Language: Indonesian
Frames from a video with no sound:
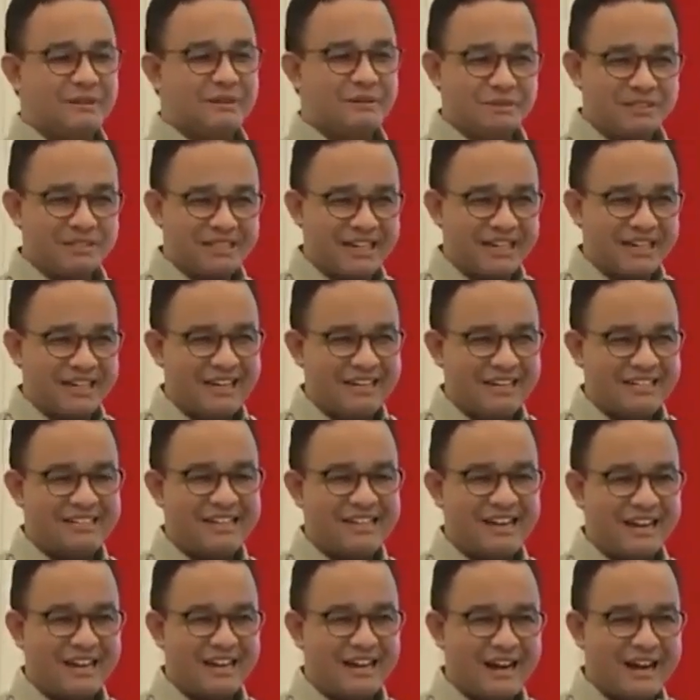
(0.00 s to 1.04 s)
Bapak Ibu sekalian,
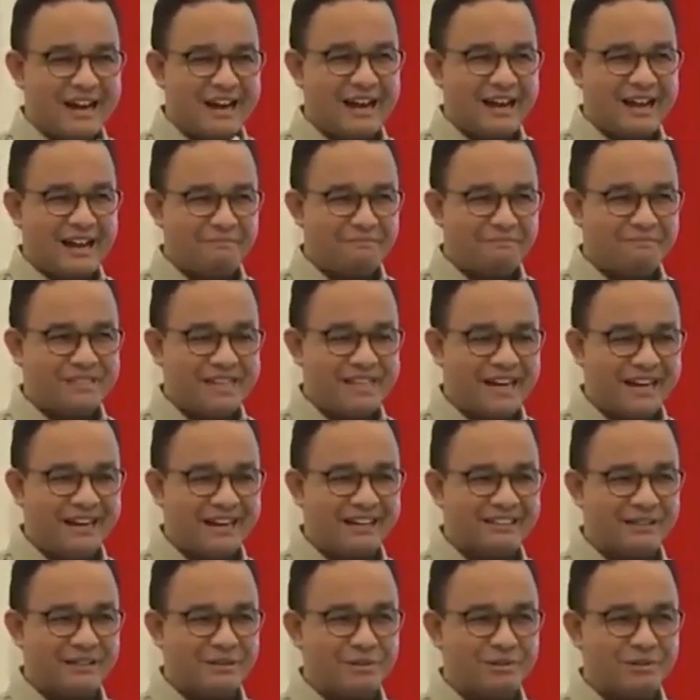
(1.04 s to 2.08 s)
jangan anggap
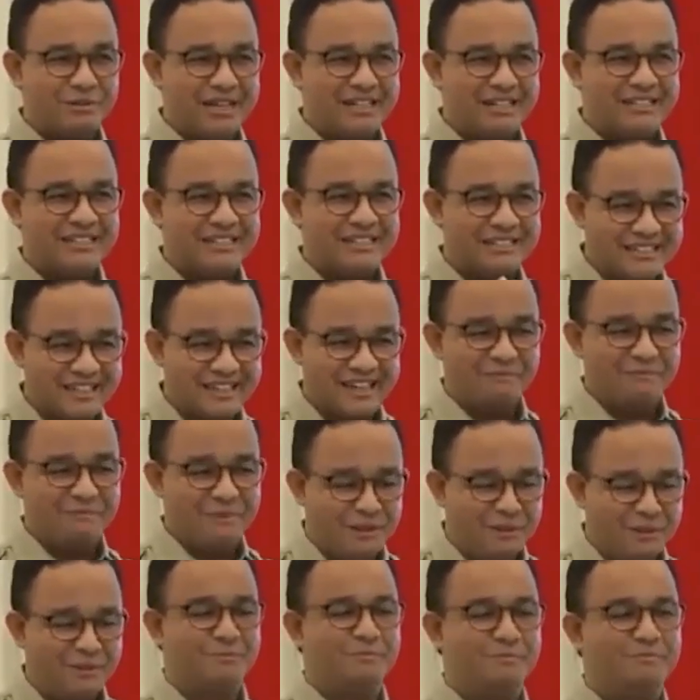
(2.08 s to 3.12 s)
Jakarta sudah selesai.
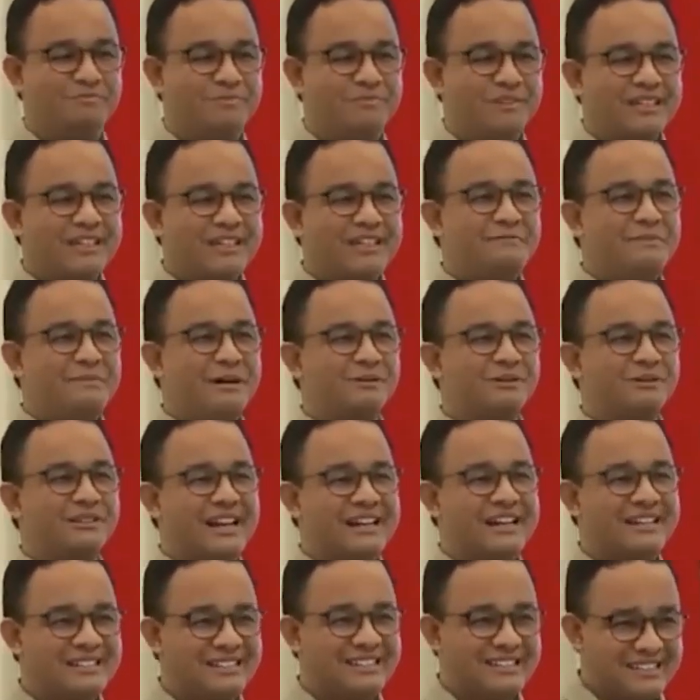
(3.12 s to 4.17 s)
Belum. Ini baru
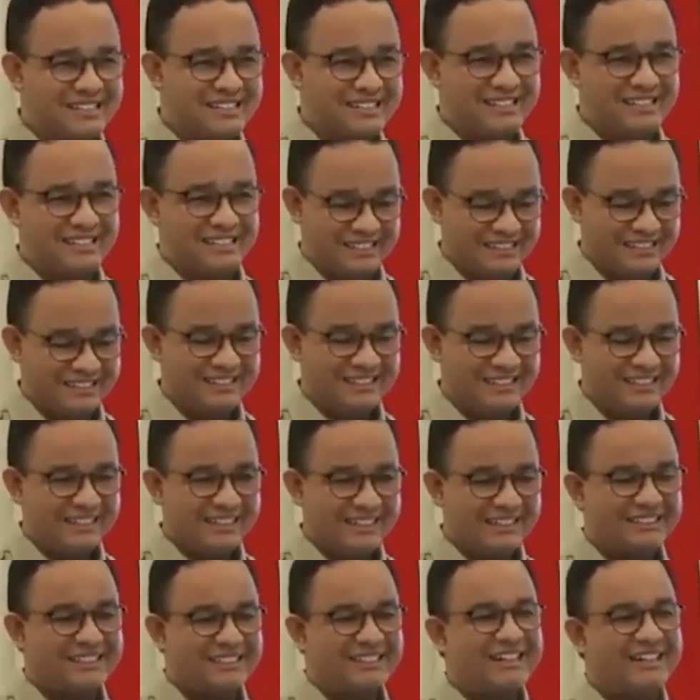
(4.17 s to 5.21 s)
transisi.
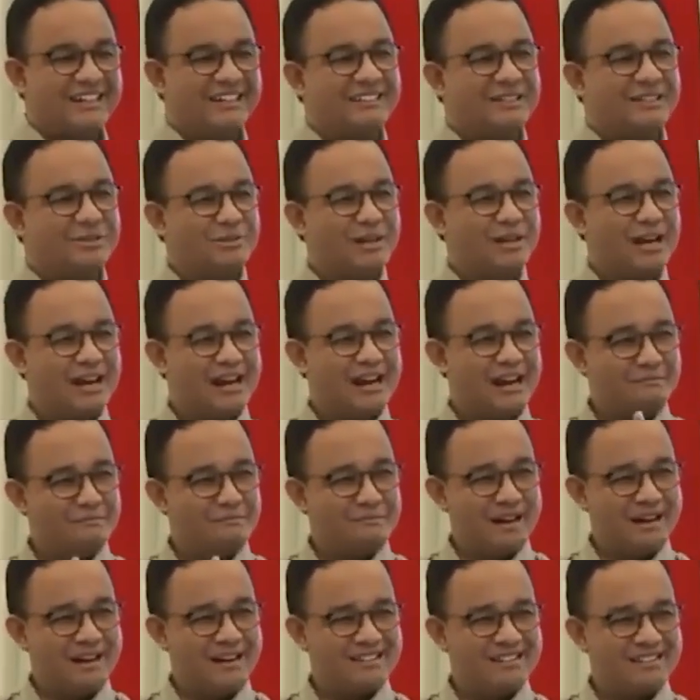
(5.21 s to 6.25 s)
Ketika kita sudah
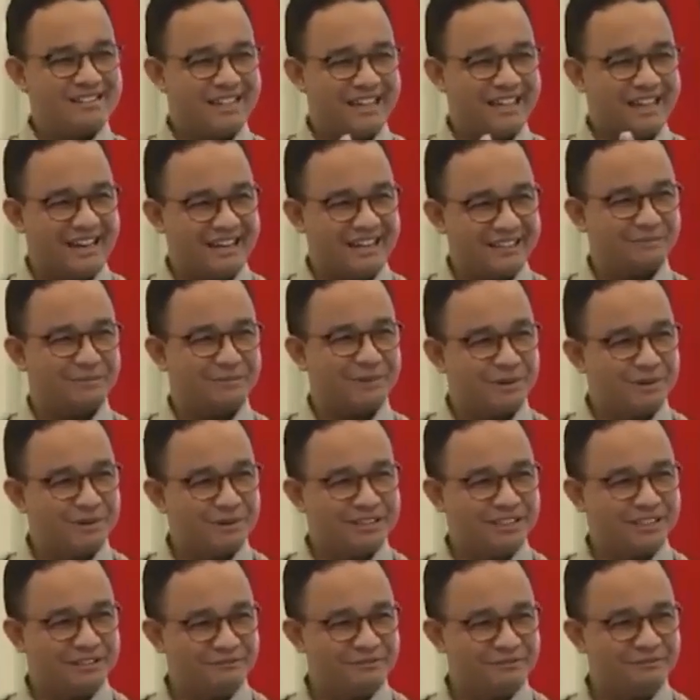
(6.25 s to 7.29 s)
aman, sehat,
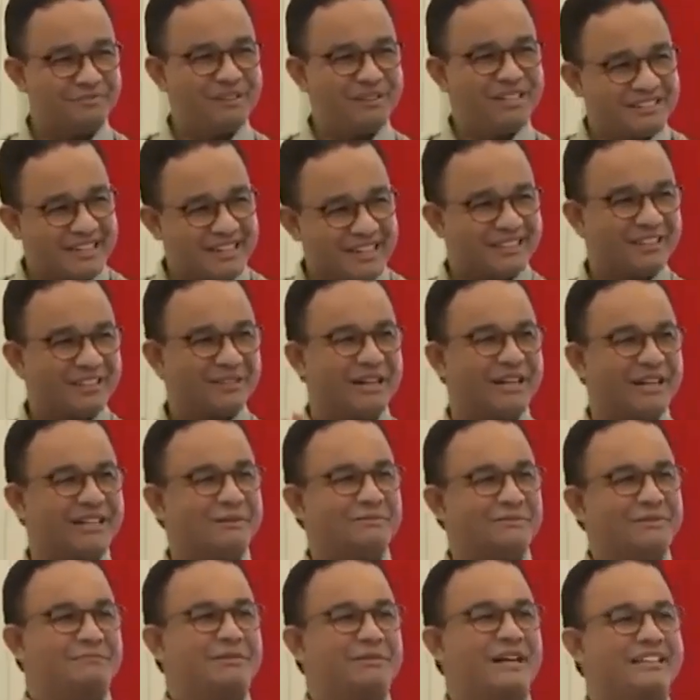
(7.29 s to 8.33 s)
produktif, saat itulah
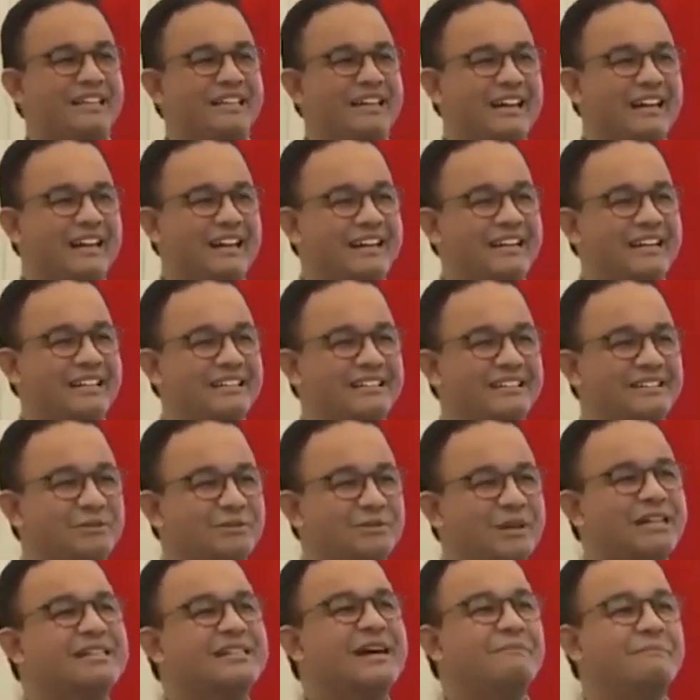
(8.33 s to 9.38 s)
kita bisa mengatakan
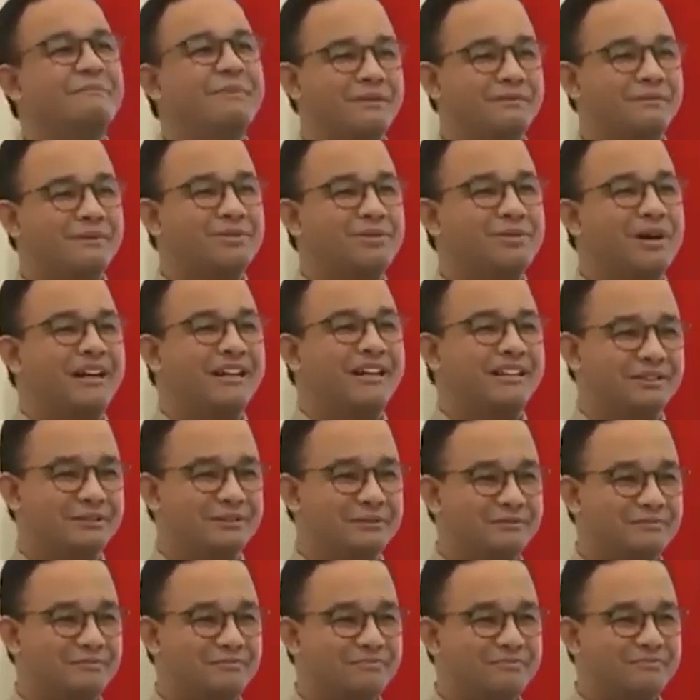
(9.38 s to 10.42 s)
sudah sampai perjuangan
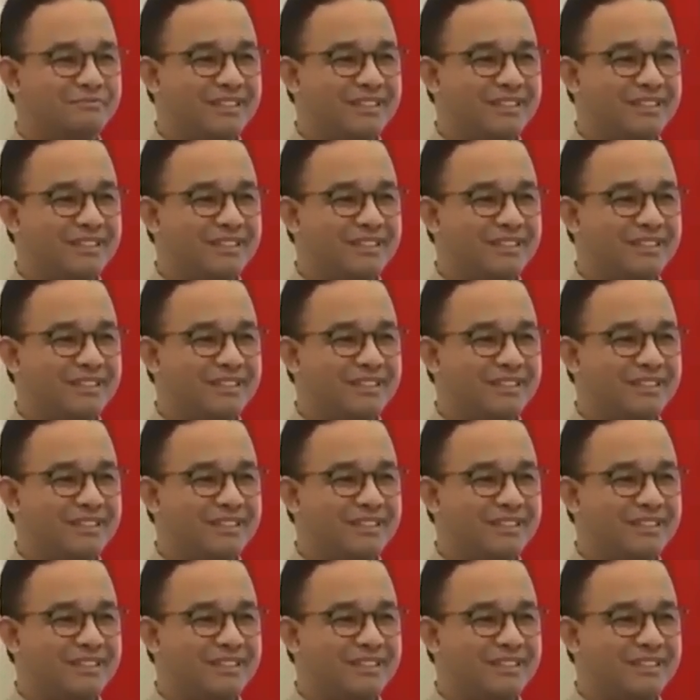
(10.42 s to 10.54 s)
itu.